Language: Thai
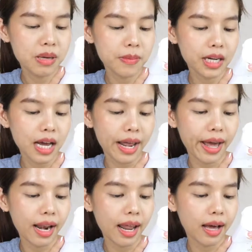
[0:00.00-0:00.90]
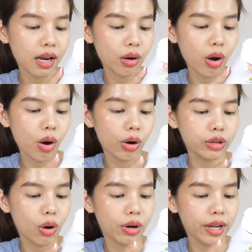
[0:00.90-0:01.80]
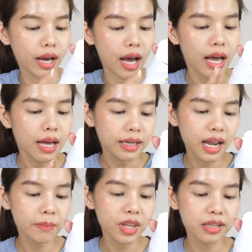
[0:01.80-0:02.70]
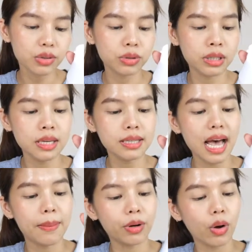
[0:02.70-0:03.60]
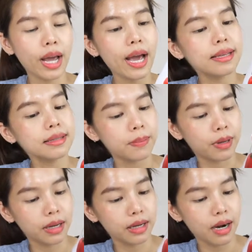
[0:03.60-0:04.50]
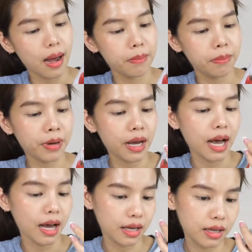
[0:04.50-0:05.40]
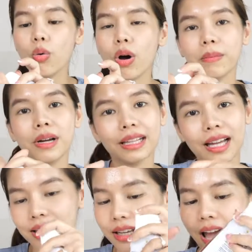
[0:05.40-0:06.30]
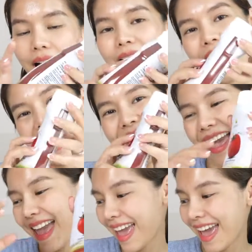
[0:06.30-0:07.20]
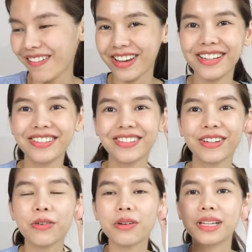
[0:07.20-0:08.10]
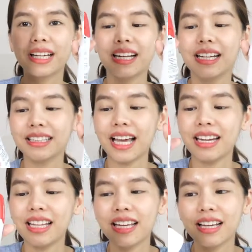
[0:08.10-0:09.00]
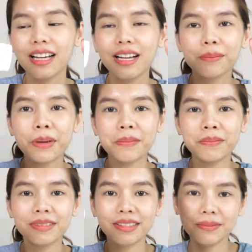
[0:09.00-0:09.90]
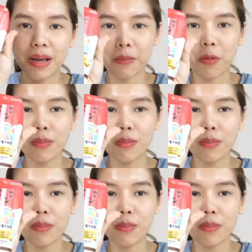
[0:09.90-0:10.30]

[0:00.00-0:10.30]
มีมาตรฐานฮาลาลแล้วก็ออยนะคะ น้ำหนักสุดที่350 กรัมค่ะ ขวดเหมือนกันเลยอะ ให้ดูขวดเหมือนกันเลย แต่อันนี้เป็นแบบค